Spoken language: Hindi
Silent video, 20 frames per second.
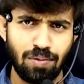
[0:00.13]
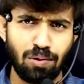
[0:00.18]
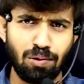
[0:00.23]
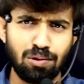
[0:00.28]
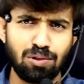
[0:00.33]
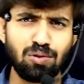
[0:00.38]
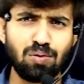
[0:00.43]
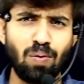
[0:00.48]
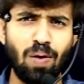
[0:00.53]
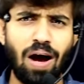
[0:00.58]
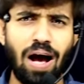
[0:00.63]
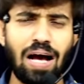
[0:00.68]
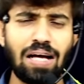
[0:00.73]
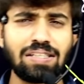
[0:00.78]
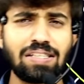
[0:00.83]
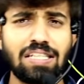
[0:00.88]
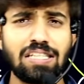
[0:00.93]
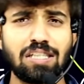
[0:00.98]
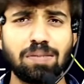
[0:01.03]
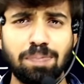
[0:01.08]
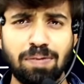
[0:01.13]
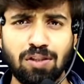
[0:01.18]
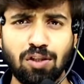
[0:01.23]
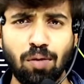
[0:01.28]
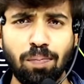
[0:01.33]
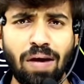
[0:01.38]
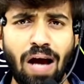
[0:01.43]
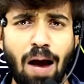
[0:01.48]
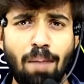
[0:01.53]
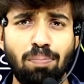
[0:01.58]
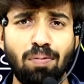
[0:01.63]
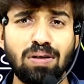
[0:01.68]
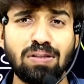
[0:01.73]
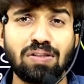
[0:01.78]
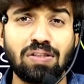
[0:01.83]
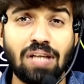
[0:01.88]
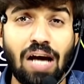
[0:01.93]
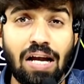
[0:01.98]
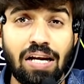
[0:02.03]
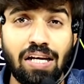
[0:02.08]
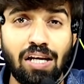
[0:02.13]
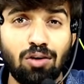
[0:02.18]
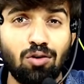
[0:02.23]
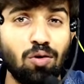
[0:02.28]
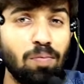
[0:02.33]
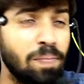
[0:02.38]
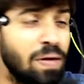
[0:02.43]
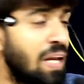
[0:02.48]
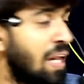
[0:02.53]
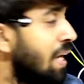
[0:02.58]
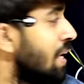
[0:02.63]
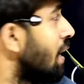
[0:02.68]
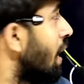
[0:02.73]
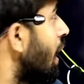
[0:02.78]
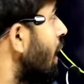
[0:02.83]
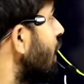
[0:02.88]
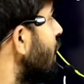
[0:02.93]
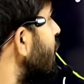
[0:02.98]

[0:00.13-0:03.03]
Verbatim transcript: दोस्तों आज के इस वीडियो में आपको जानने को मिलेगा